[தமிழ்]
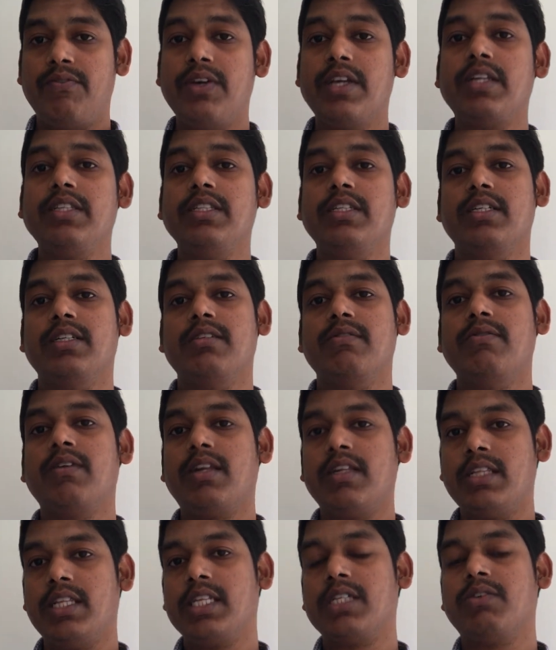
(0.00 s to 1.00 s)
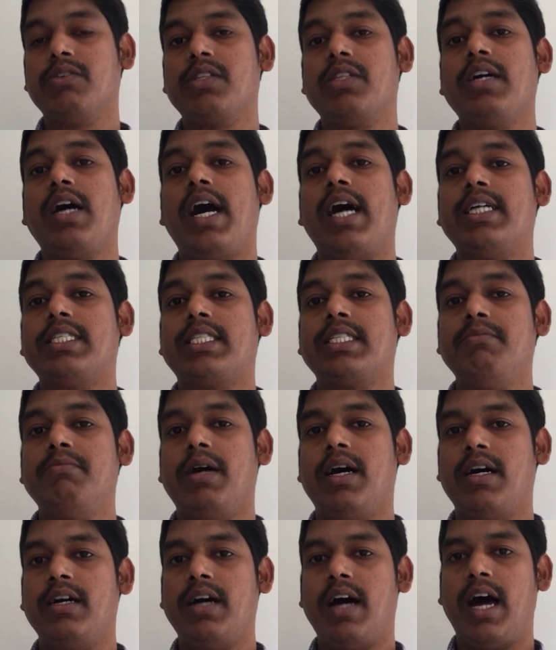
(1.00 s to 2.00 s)
விருந்து விருந்துக்கு வந்து
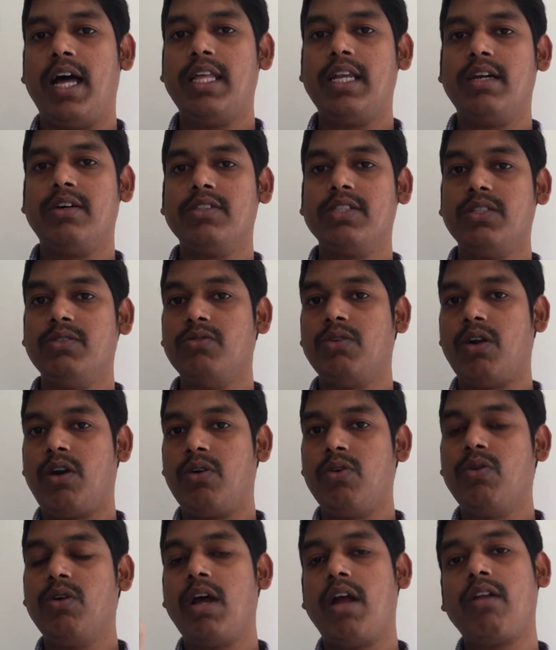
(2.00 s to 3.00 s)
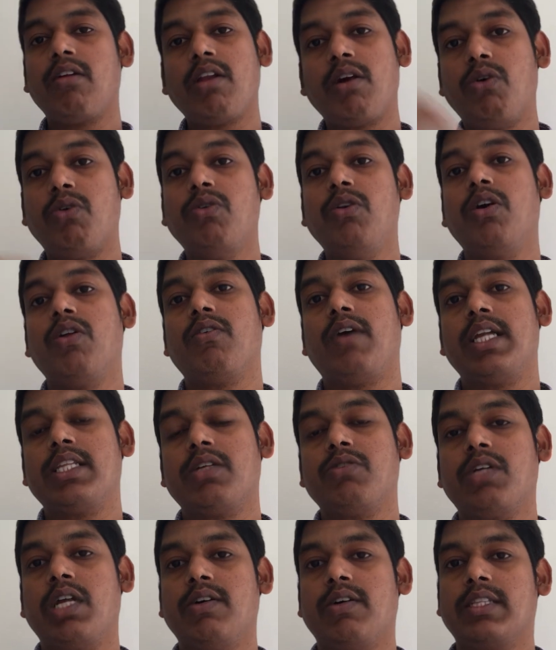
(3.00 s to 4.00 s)
ஆசிமா அதுல வந்து ஒரு நூலளவுல இன்னொரு
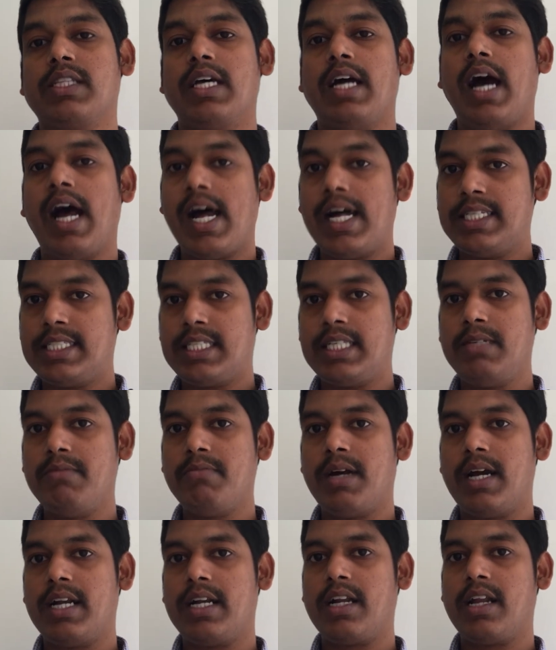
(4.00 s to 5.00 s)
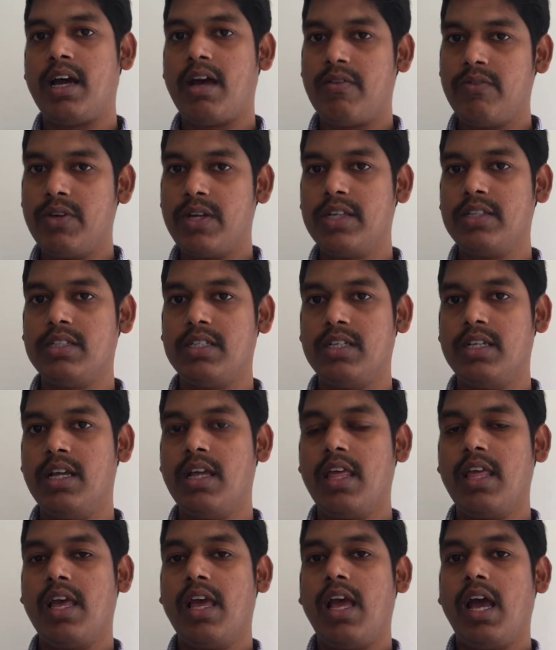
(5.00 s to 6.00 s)
வார்த்தை கூட வருது ஆசிமாண்டா விருந்து
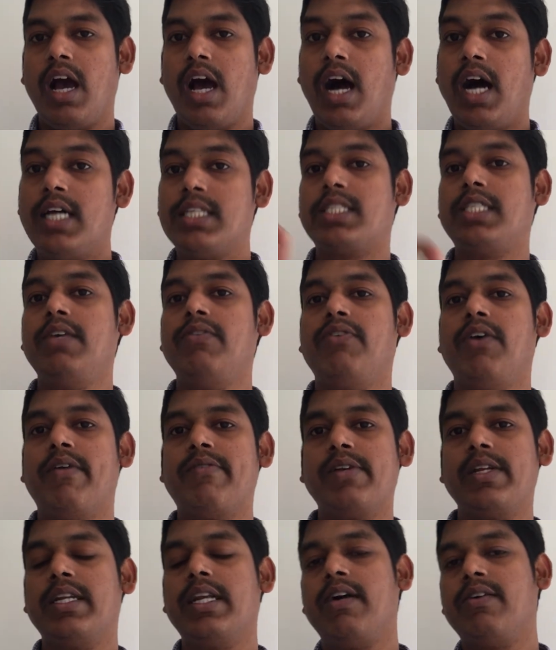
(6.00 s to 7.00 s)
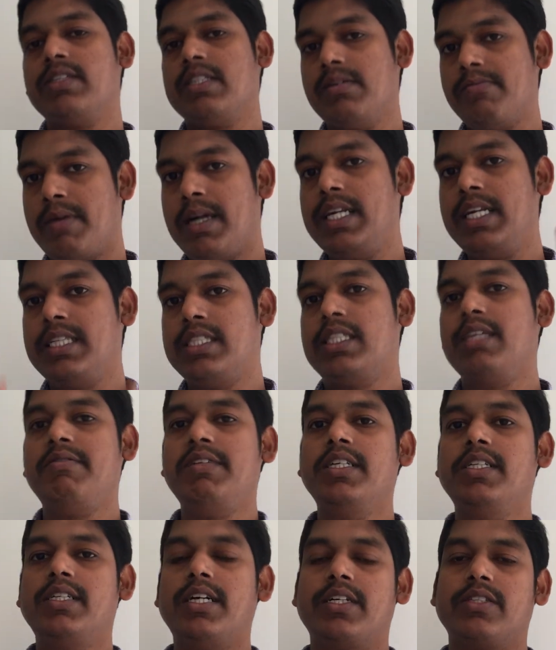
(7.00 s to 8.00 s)
ஆசிஃப் அப்படின்னா வந்து மன்னித்து
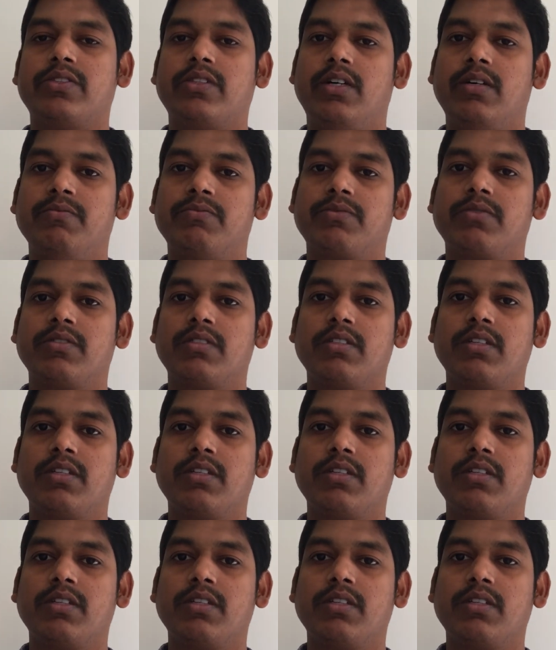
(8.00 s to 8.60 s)
வீடுன்னு அர்த்தம்